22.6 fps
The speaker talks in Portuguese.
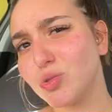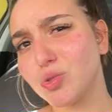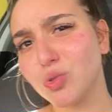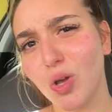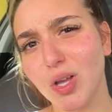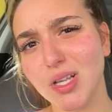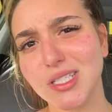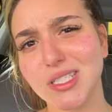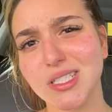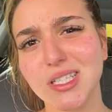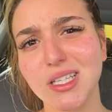sou
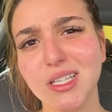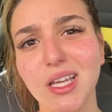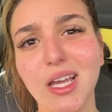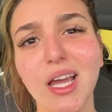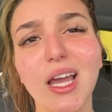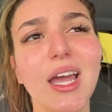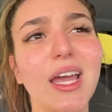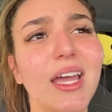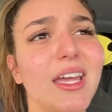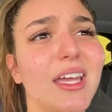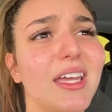assim.
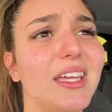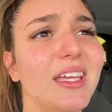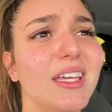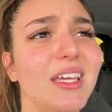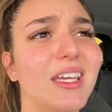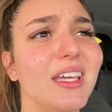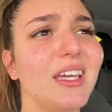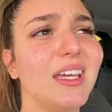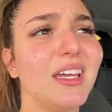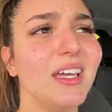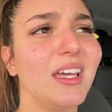
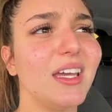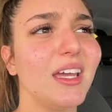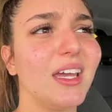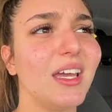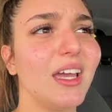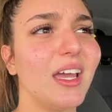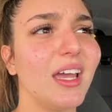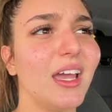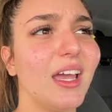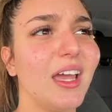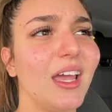
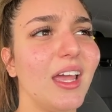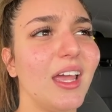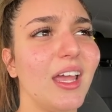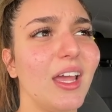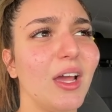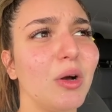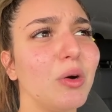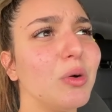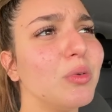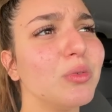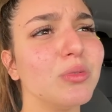E
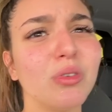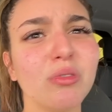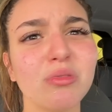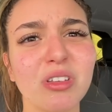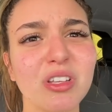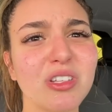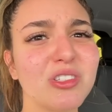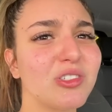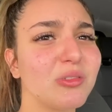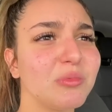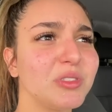eu não
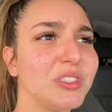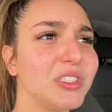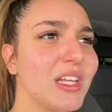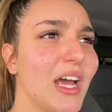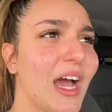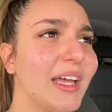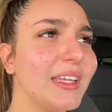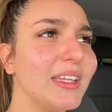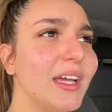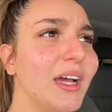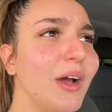tenho ciúme de
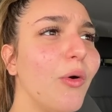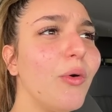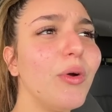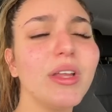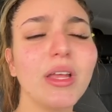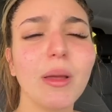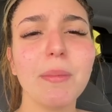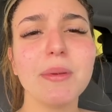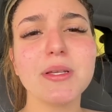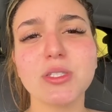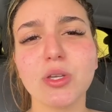nada. A
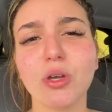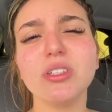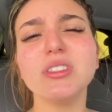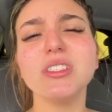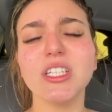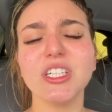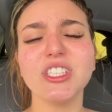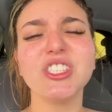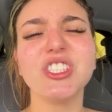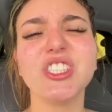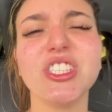única pessoa.
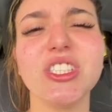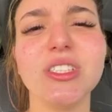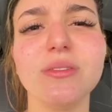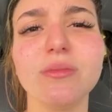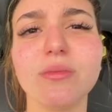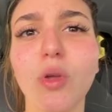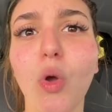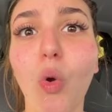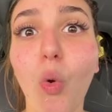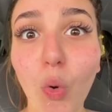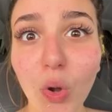Gente,
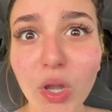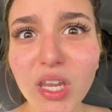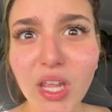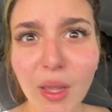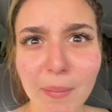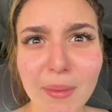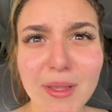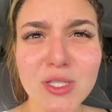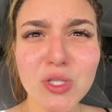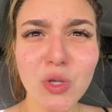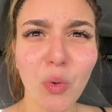a única
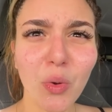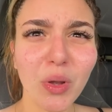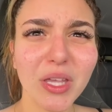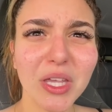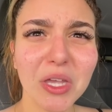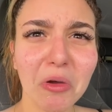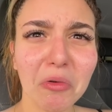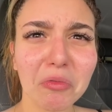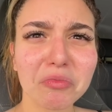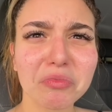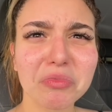pessoa
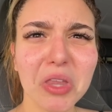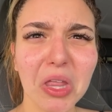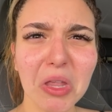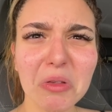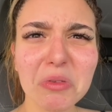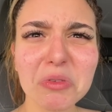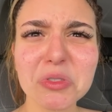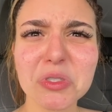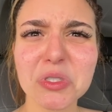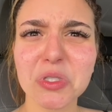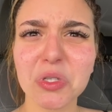que eu
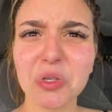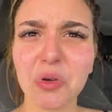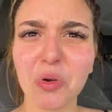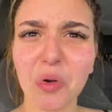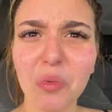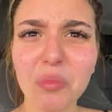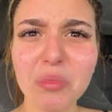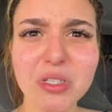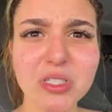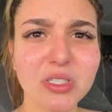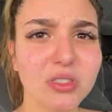tenho
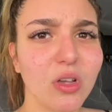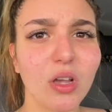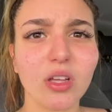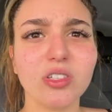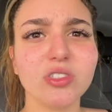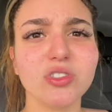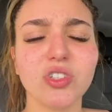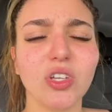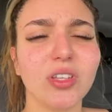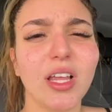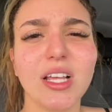ciúme só,
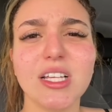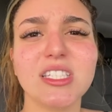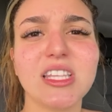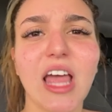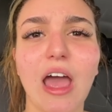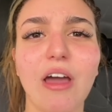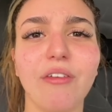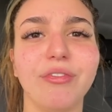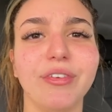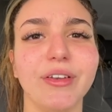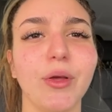só da
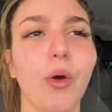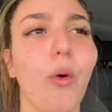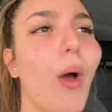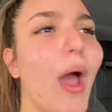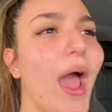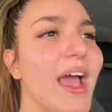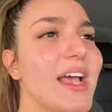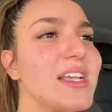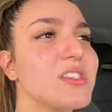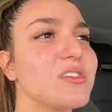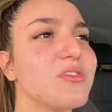Stephanie. O
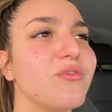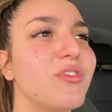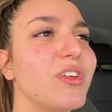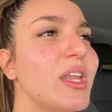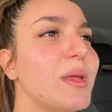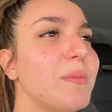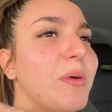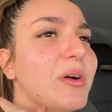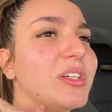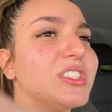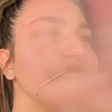resto, o
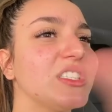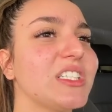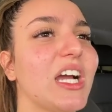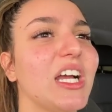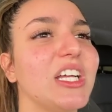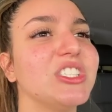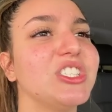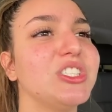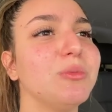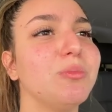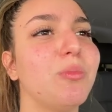Vini pode
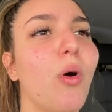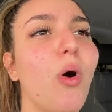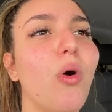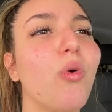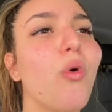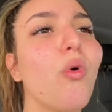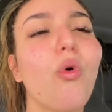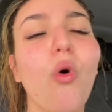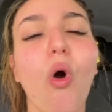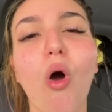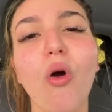ficar de boa
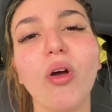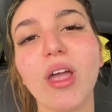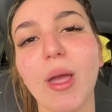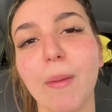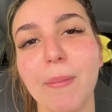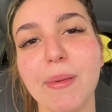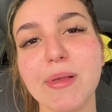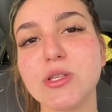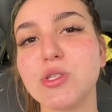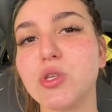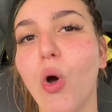com qualquer
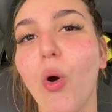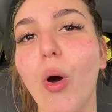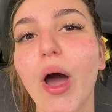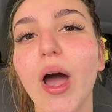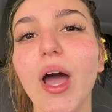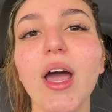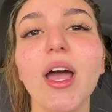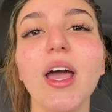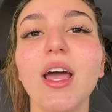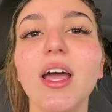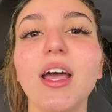pessoa.
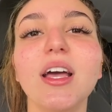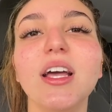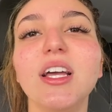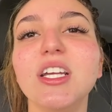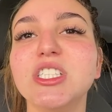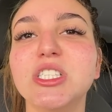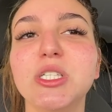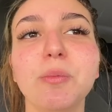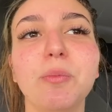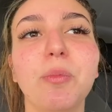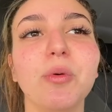
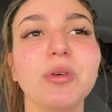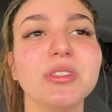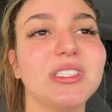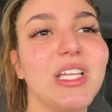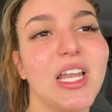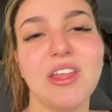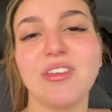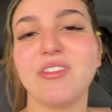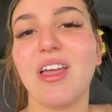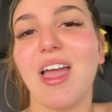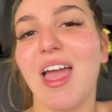Tipo, se
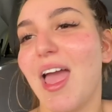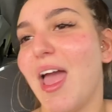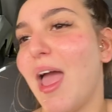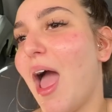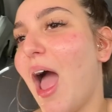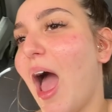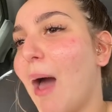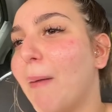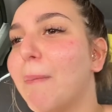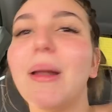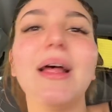ele quer
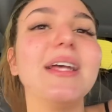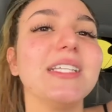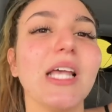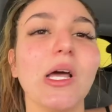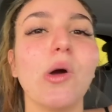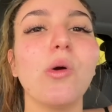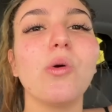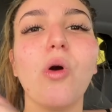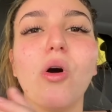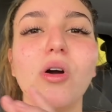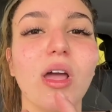
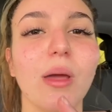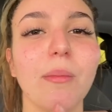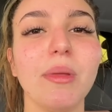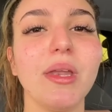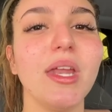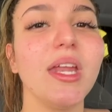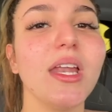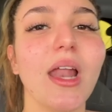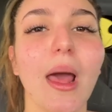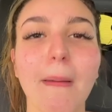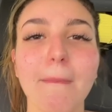abraçar com qualquer
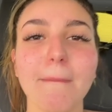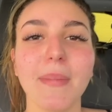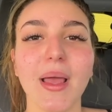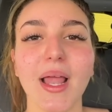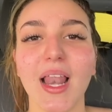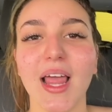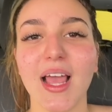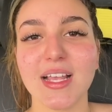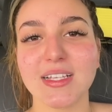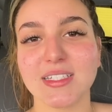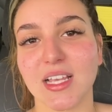menina,
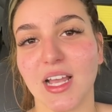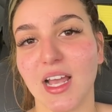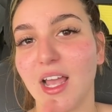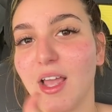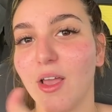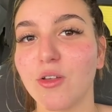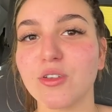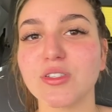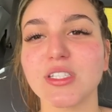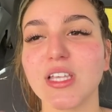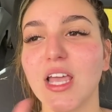beleza,
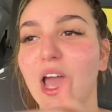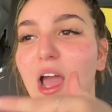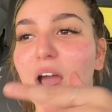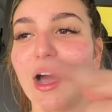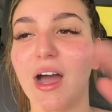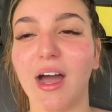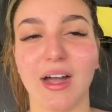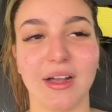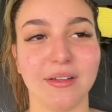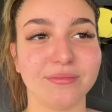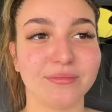eu sei
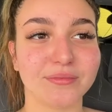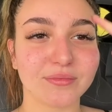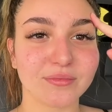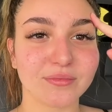a,